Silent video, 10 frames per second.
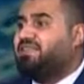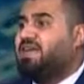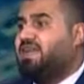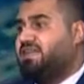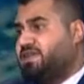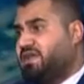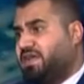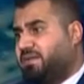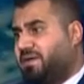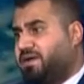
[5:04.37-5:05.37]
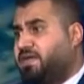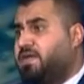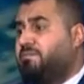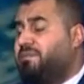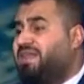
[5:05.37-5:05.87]
أداء الين الياباني
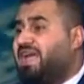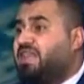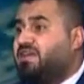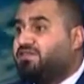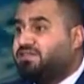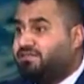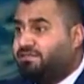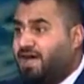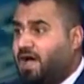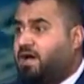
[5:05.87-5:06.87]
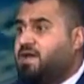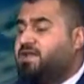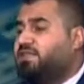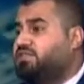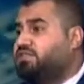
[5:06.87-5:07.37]
بالارتفاع
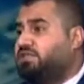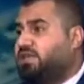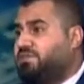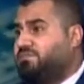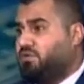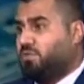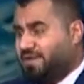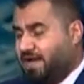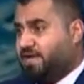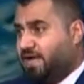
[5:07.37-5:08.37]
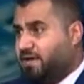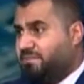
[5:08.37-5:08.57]
نتيجة قيمته يعني آه،